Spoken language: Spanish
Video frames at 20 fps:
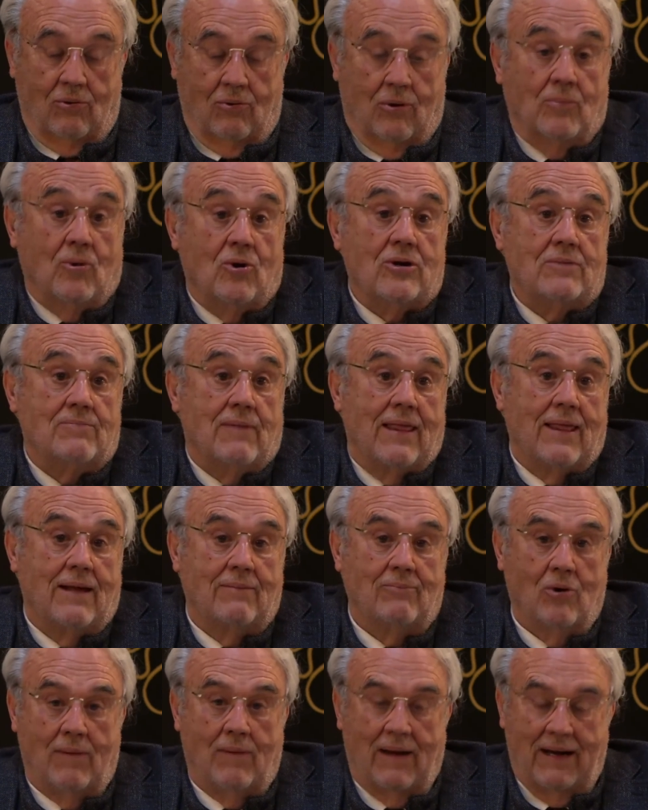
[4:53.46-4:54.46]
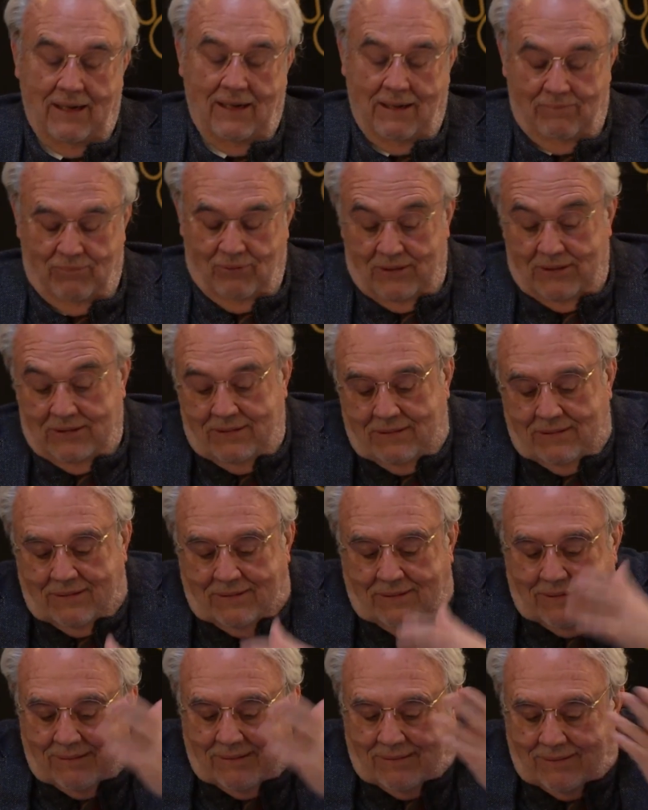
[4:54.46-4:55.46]
¿Cómo es Madame Bovary? Pues
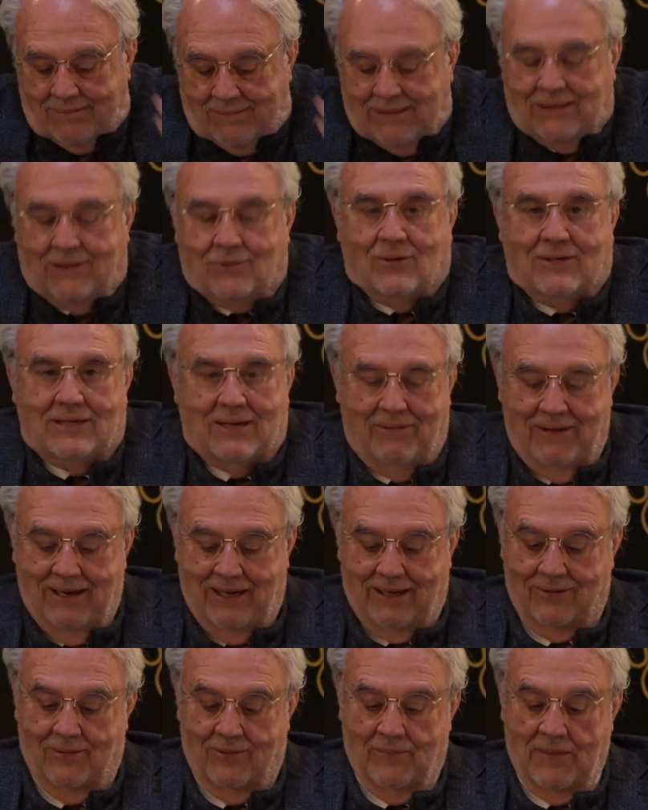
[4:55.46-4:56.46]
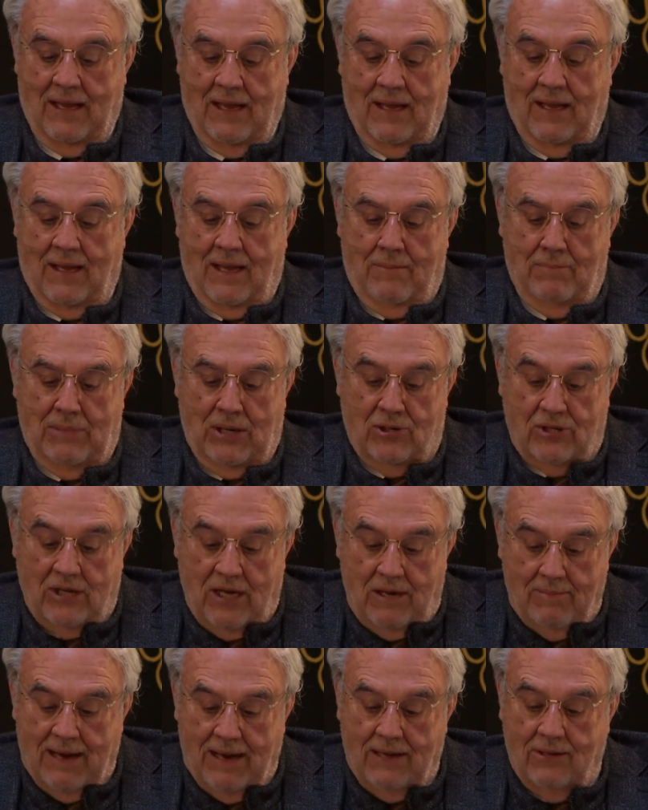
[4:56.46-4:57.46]
eh, me deto a saber, ¿no? Pero,
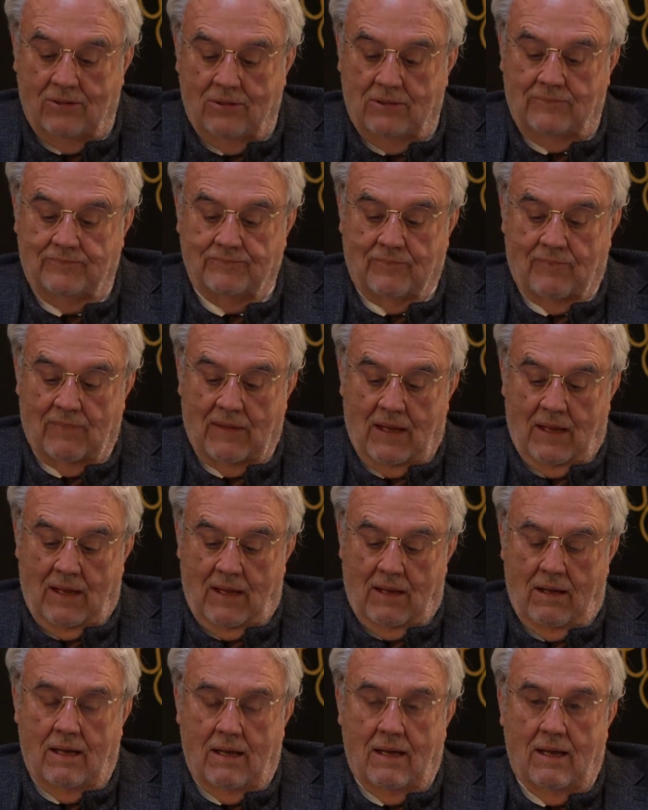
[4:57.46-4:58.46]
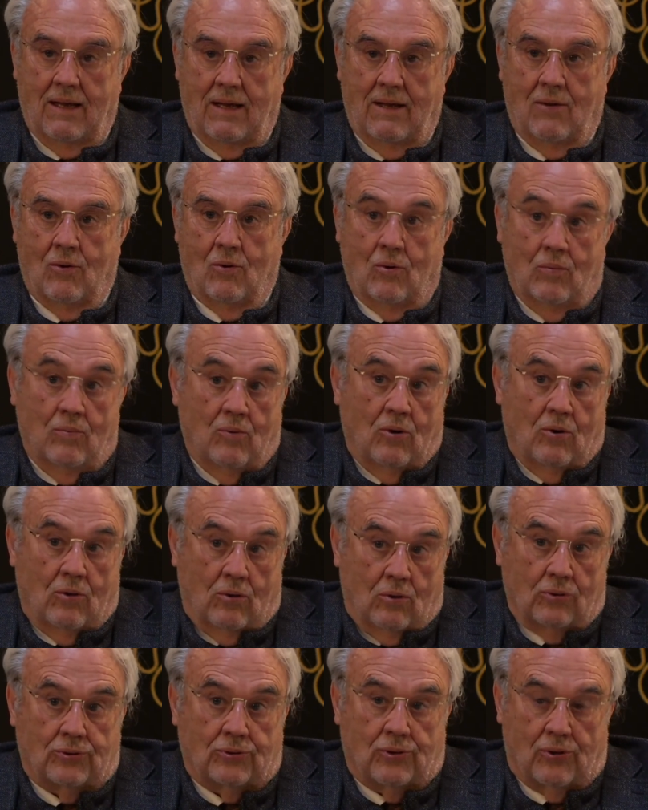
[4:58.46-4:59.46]
sin embargo, eh,
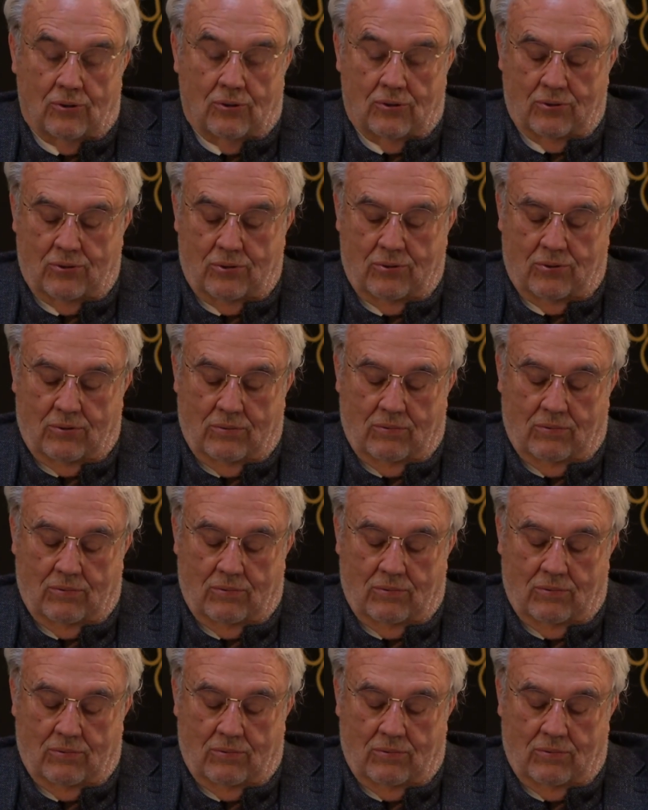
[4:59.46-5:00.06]
hubo otros,